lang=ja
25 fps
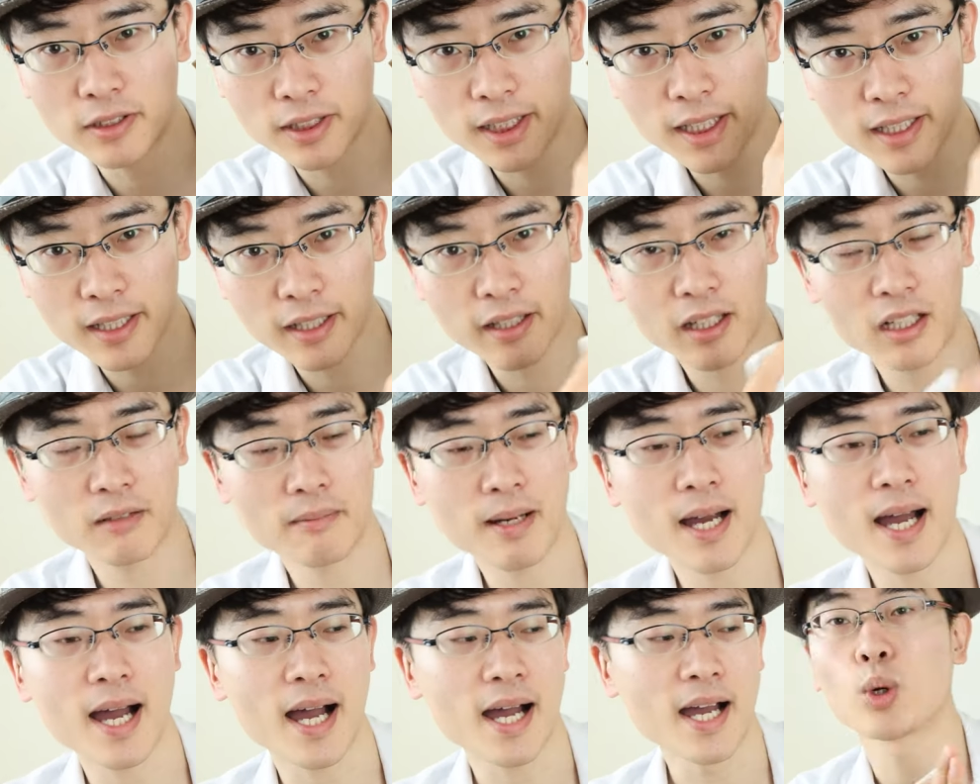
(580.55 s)
映らなけれ
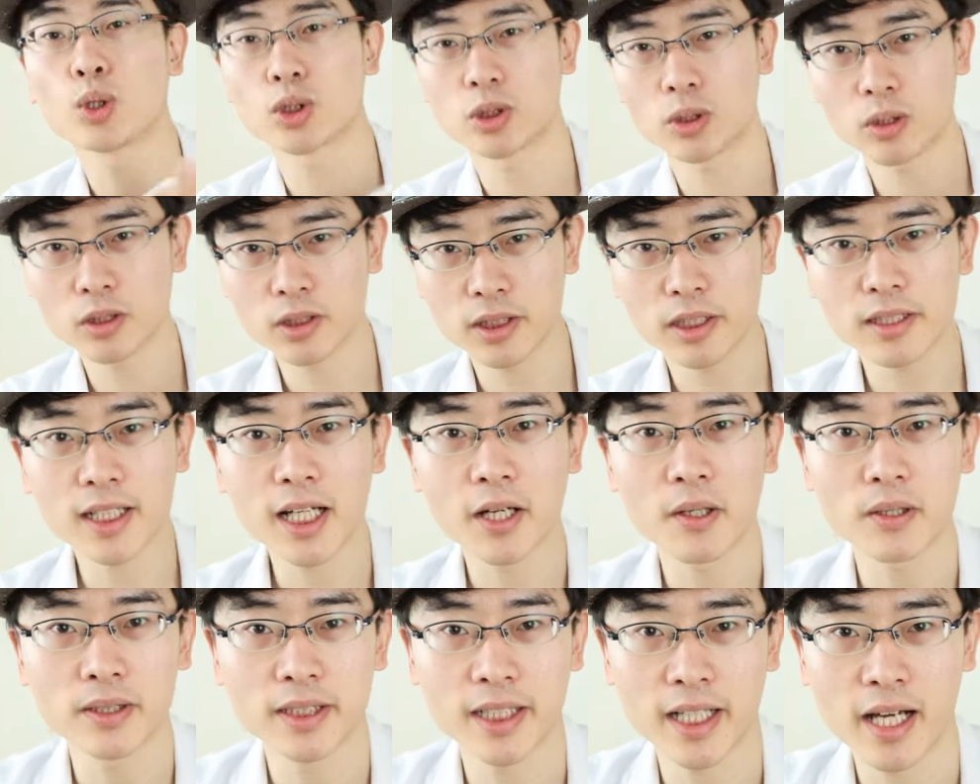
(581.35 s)
ば故障している
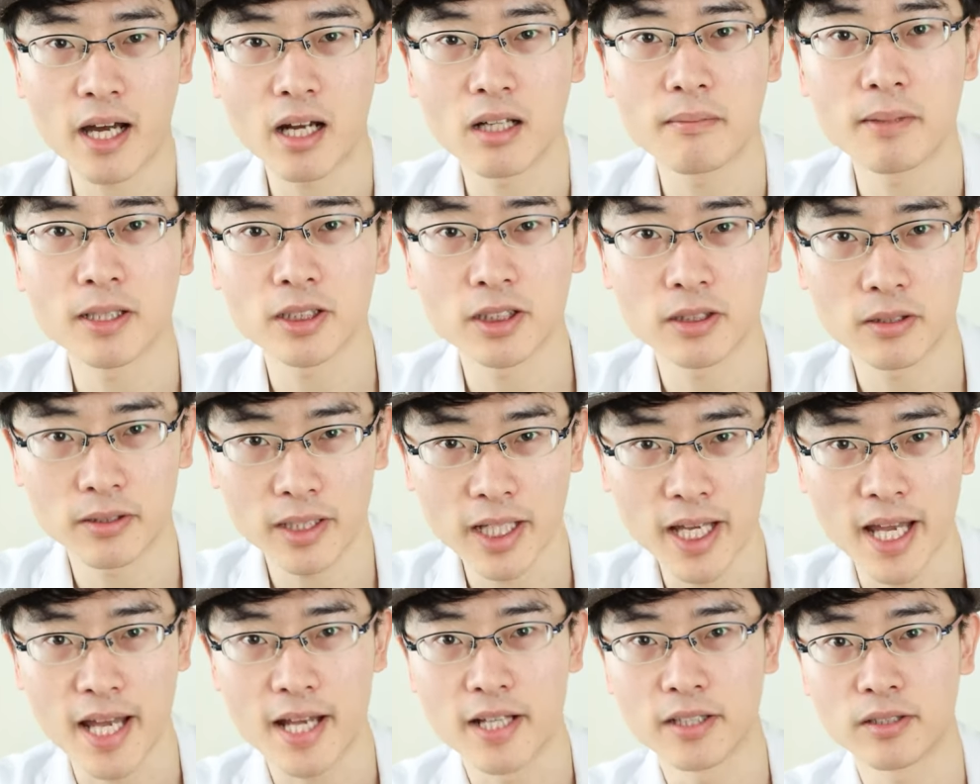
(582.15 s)
可能性がありますの
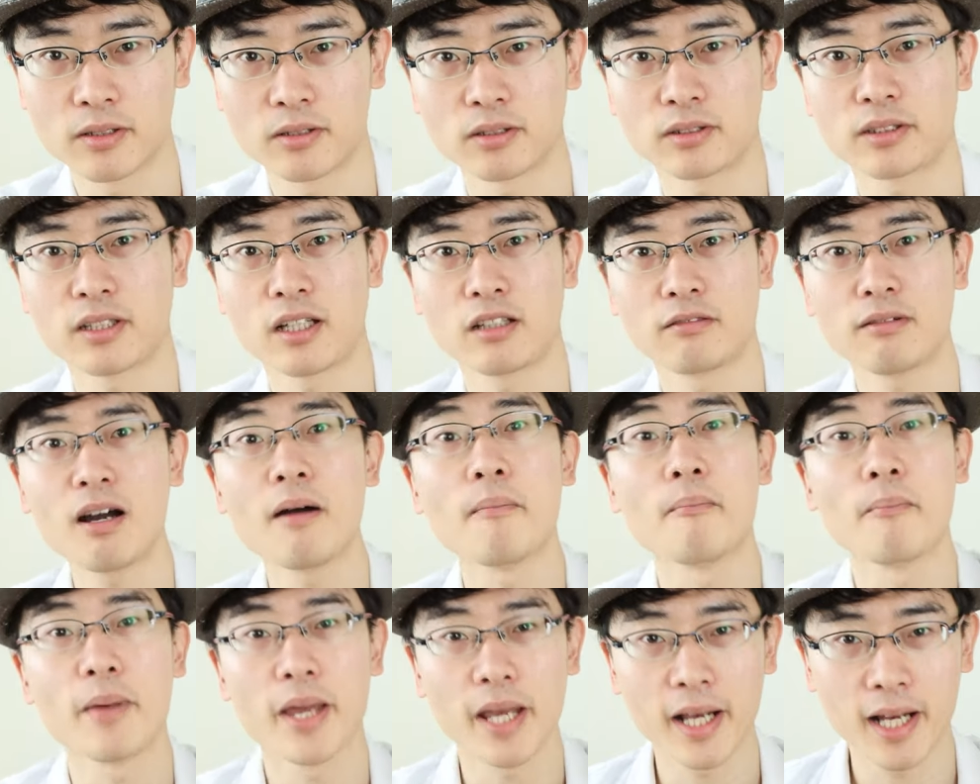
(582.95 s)
で、その際
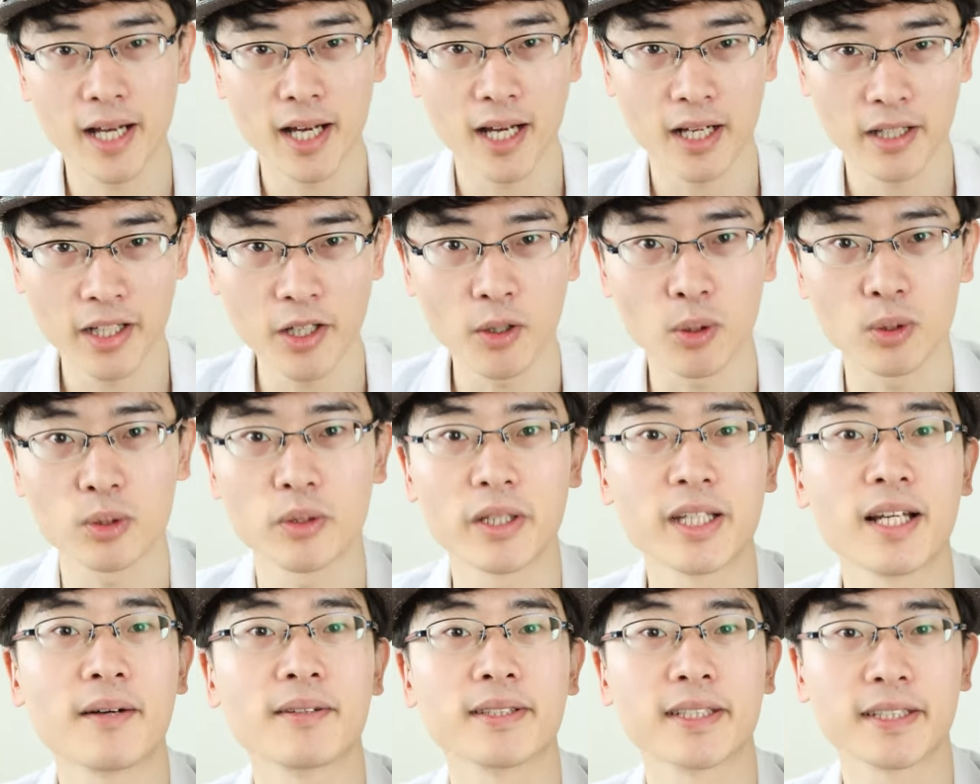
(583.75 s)
はメーカーにお
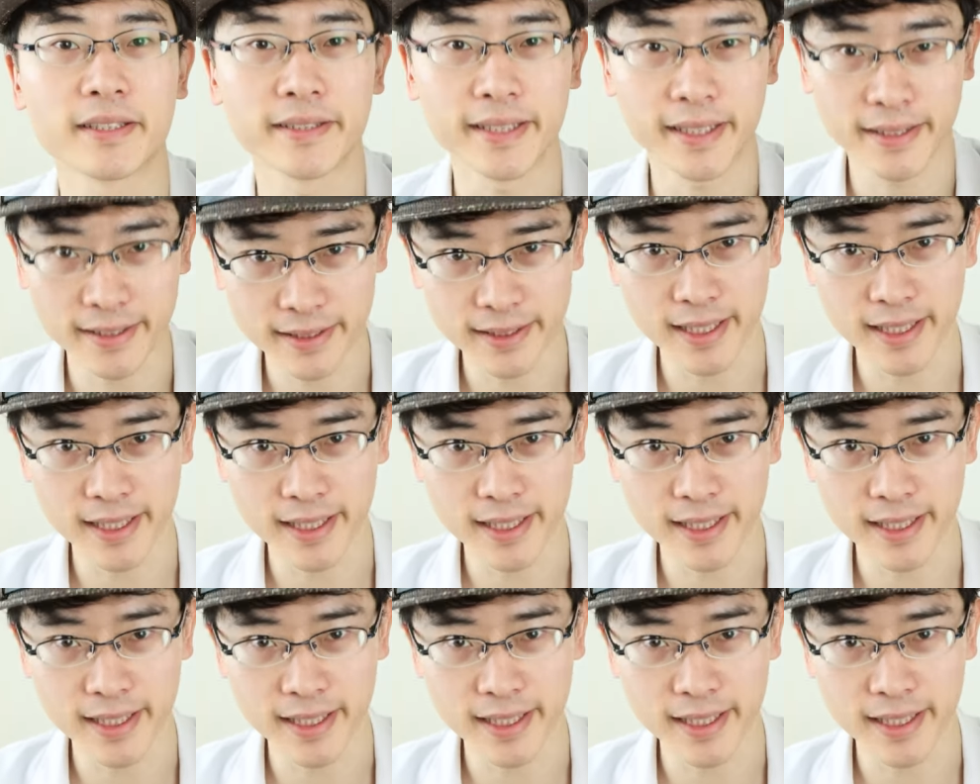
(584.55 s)
問い合わせくだ